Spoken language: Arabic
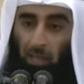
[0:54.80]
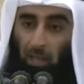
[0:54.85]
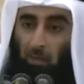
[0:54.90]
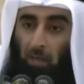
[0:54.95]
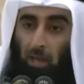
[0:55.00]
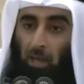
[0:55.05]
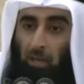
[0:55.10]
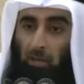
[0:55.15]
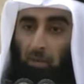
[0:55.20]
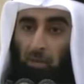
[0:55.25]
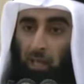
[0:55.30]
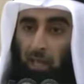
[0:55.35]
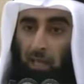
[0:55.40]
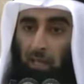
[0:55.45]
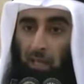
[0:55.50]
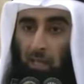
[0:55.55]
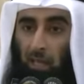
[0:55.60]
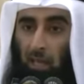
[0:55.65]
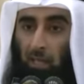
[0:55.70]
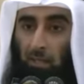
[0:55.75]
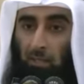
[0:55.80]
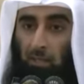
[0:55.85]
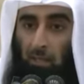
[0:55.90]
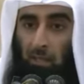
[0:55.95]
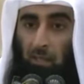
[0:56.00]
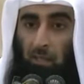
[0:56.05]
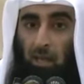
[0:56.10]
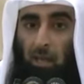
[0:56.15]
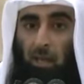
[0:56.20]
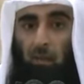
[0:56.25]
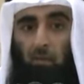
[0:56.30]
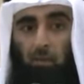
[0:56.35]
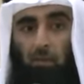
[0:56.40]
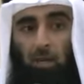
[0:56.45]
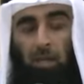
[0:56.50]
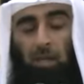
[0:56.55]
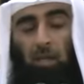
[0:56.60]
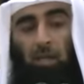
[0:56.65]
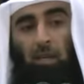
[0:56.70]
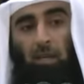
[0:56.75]
يبحثون عن الاجر قالوا
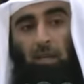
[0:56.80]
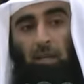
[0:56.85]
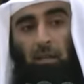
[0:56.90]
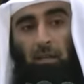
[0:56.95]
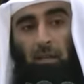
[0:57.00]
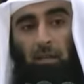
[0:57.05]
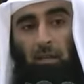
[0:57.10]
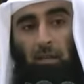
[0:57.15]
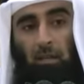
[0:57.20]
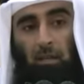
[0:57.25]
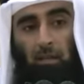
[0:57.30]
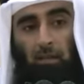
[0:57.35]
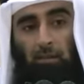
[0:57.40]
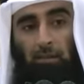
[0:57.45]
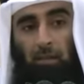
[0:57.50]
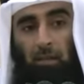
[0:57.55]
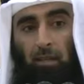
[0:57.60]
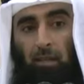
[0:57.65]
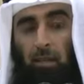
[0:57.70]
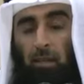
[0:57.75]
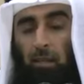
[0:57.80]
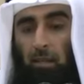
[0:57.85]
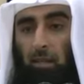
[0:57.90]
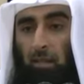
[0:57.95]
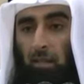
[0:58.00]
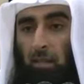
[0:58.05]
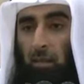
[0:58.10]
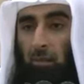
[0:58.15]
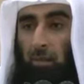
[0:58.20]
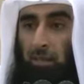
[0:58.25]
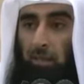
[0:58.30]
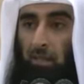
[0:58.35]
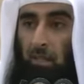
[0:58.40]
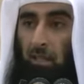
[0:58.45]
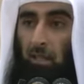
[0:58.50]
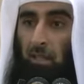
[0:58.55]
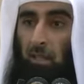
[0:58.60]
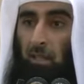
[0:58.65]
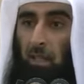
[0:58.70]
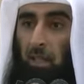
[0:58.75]
بلى فقال النبي
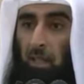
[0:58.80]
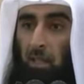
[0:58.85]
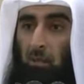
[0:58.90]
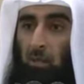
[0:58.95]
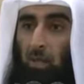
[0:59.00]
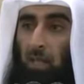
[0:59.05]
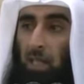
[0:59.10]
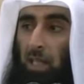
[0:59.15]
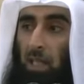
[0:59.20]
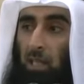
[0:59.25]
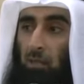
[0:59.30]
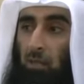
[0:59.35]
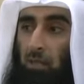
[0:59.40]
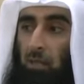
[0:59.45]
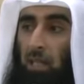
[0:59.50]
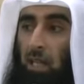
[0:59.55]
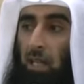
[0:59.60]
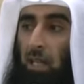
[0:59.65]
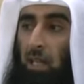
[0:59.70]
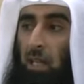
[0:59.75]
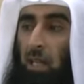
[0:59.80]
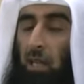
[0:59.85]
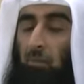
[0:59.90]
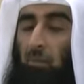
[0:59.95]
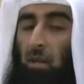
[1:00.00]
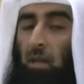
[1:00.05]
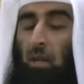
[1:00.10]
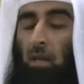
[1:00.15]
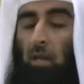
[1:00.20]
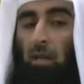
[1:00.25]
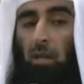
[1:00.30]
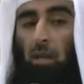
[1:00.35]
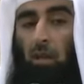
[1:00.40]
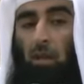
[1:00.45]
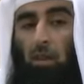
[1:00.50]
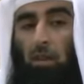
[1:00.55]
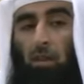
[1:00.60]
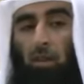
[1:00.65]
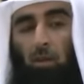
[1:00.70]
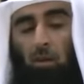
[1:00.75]
صلى الله عليه وسلم
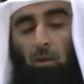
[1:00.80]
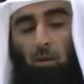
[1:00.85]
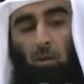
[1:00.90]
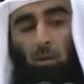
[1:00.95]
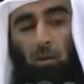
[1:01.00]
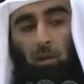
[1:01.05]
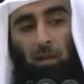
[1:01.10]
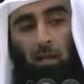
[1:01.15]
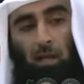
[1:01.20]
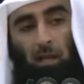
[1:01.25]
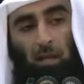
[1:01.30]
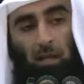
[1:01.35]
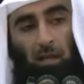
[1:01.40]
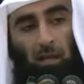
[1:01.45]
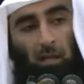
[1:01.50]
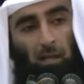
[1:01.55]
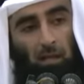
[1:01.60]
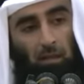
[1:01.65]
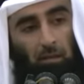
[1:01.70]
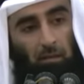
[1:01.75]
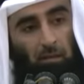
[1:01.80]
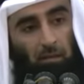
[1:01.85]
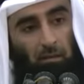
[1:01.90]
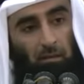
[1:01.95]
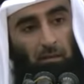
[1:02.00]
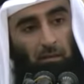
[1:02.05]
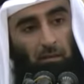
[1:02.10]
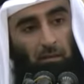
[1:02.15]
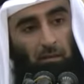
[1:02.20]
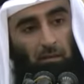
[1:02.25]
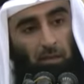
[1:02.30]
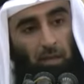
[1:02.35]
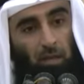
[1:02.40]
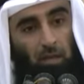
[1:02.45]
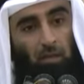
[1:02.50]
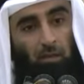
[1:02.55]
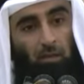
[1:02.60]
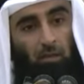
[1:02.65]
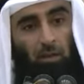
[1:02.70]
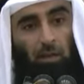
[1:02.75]
ذكر الله
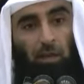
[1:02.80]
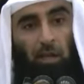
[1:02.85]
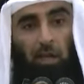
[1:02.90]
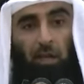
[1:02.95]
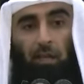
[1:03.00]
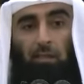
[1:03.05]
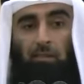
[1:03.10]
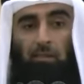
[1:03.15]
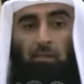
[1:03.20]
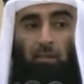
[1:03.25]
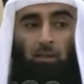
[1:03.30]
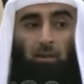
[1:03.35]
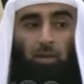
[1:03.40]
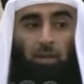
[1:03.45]
تذكر الله عز